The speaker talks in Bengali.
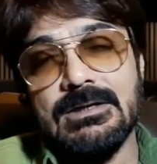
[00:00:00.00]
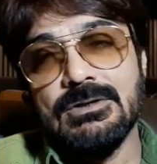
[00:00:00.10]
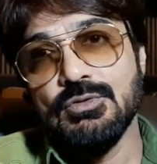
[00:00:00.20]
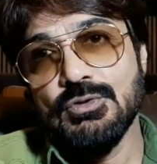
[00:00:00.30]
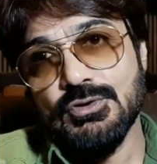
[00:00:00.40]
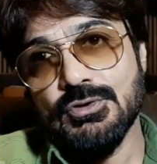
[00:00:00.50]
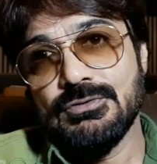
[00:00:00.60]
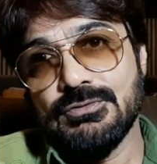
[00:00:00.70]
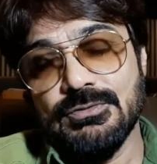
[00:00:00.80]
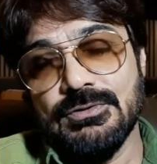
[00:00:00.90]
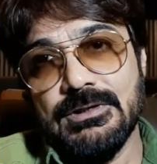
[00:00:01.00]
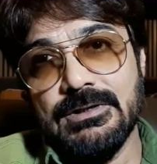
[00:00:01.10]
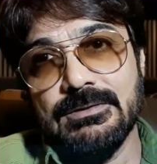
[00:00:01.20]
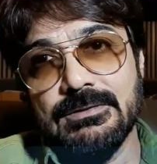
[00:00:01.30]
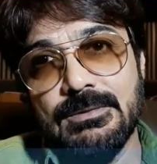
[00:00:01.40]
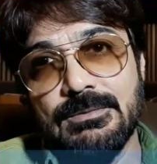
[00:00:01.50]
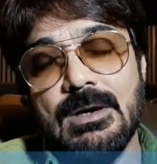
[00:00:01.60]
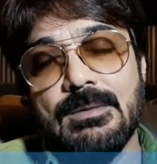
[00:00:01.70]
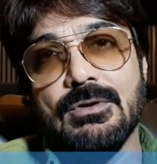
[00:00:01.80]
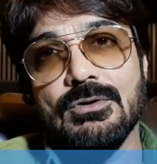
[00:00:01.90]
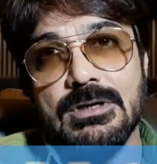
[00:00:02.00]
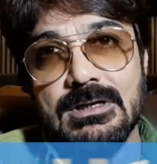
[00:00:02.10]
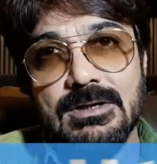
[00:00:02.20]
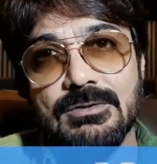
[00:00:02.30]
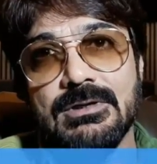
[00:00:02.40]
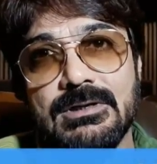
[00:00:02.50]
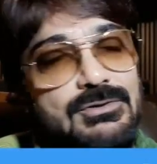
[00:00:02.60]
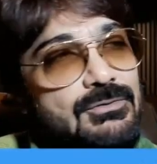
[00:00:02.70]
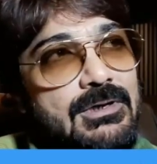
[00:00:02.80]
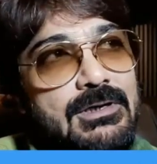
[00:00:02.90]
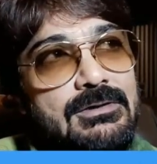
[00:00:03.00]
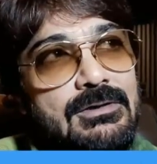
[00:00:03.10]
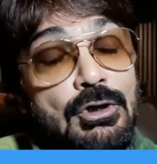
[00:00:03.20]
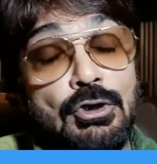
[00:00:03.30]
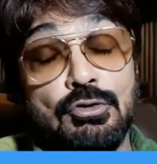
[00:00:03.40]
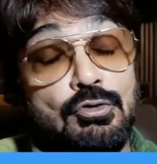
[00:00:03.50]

যেখানে দুটো চরিত্র নিয়ে এবং আমার অসাধারণ লেগেছিল এই